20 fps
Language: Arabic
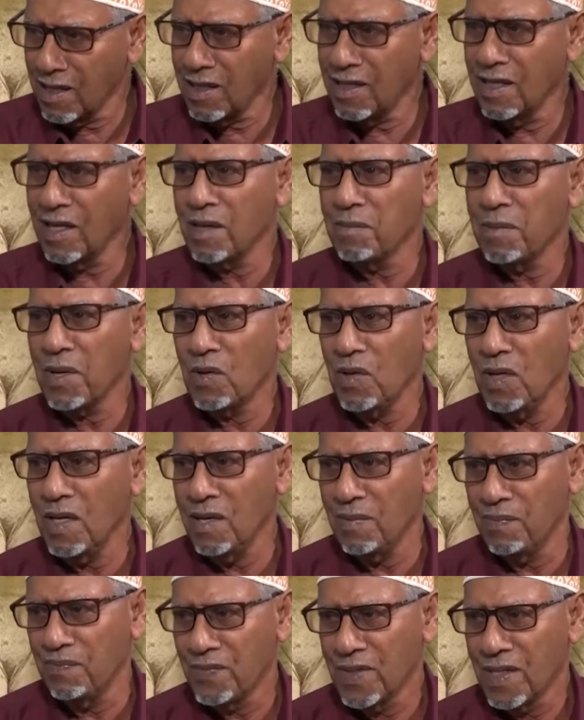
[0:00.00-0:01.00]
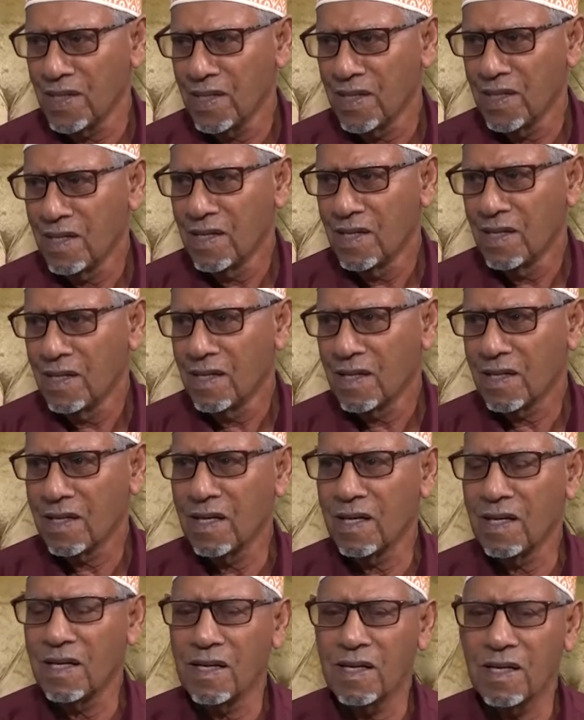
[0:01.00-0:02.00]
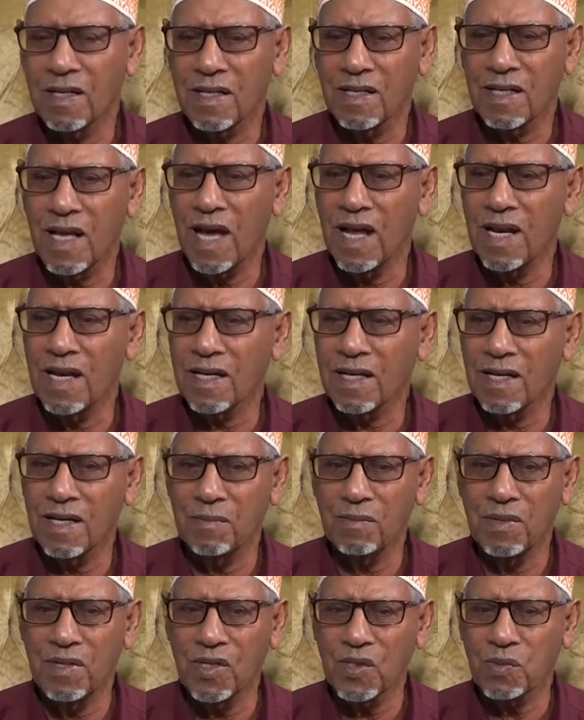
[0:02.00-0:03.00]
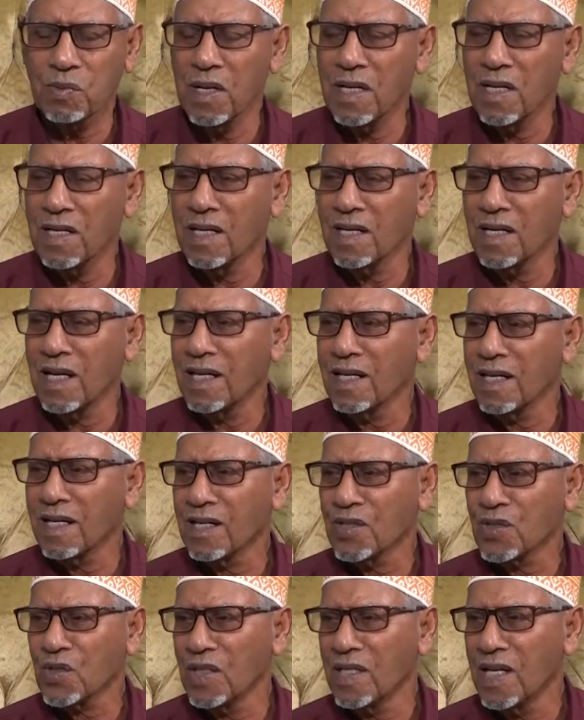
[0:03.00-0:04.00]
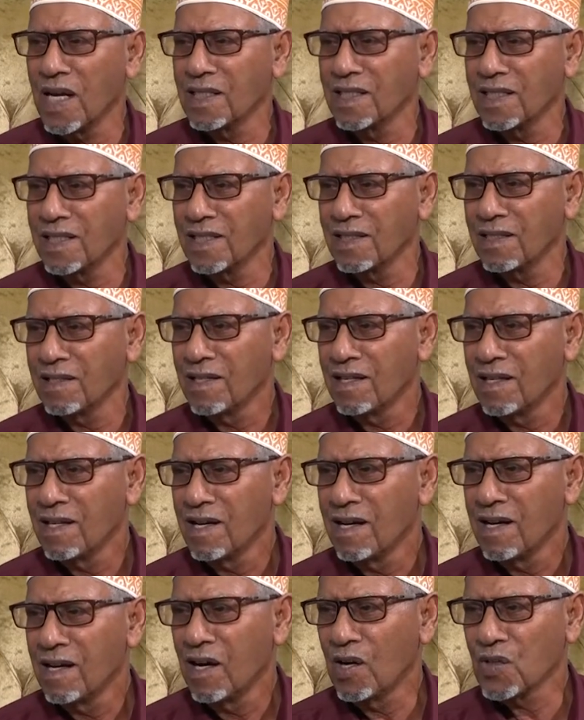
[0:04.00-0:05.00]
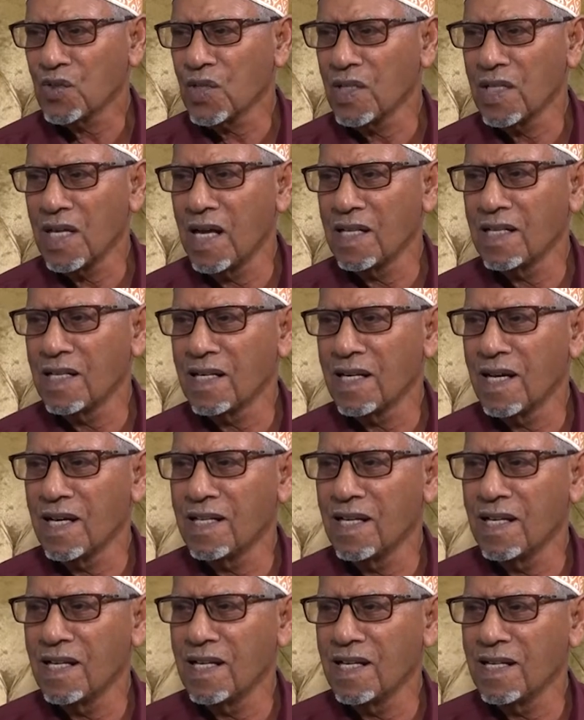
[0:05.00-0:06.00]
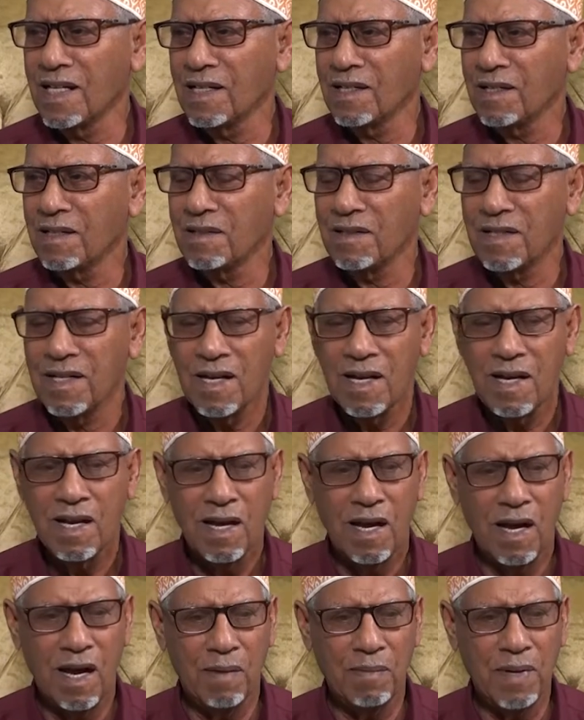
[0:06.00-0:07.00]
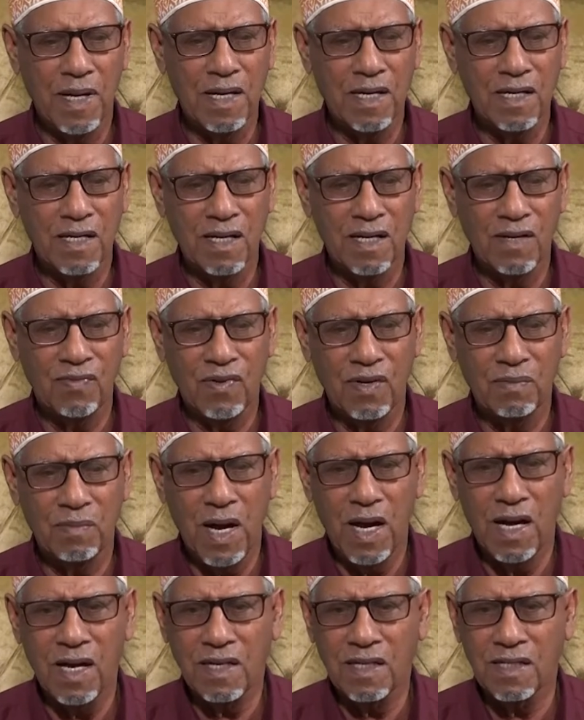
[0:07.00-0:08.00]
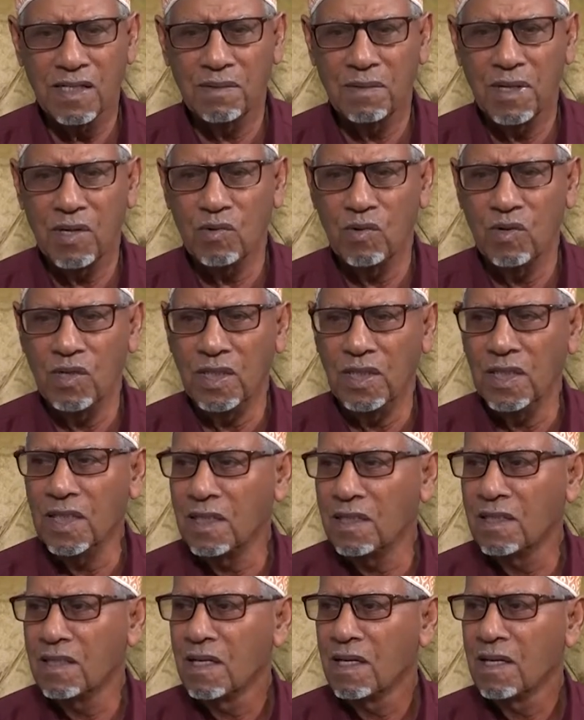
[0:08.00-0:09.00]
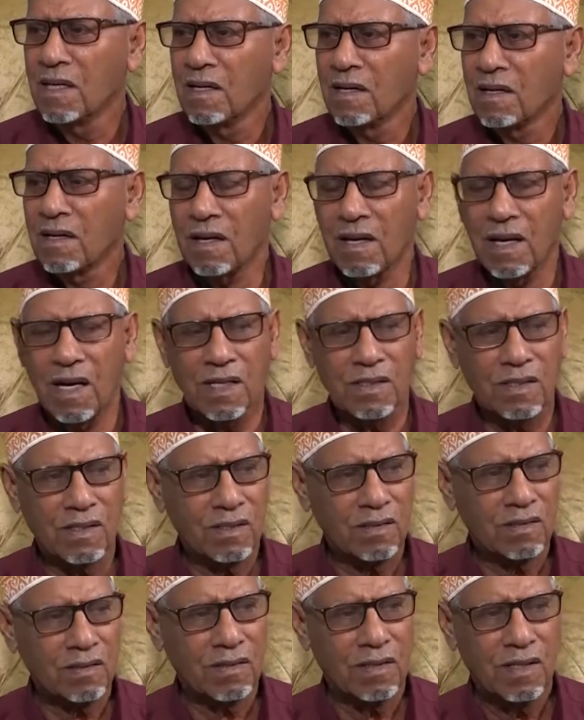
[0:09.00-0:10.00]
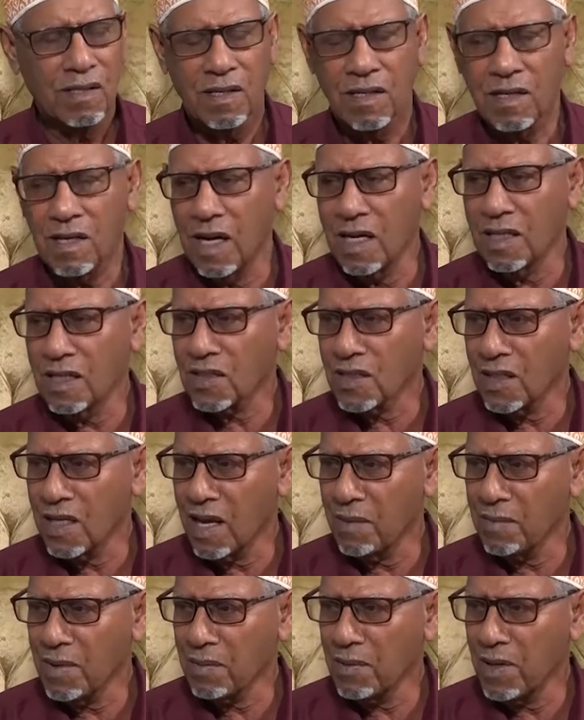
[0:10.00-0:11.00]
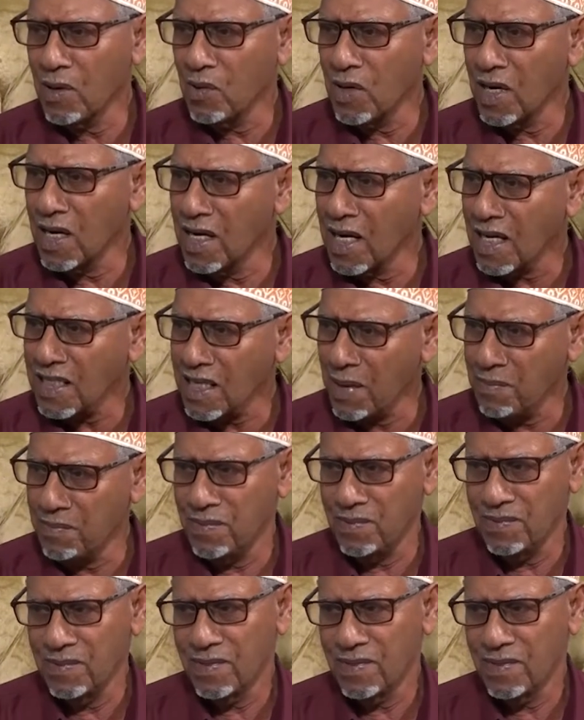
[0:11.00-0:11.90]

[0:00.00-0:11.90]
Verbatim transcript: يخبر علم نعم كذلك بالنسبه لنا نحن كصيادين أيوة. الصيادين هذول عملنا في البحر عندما يقول عيد خلاص كان السيراميك من اول الا خشب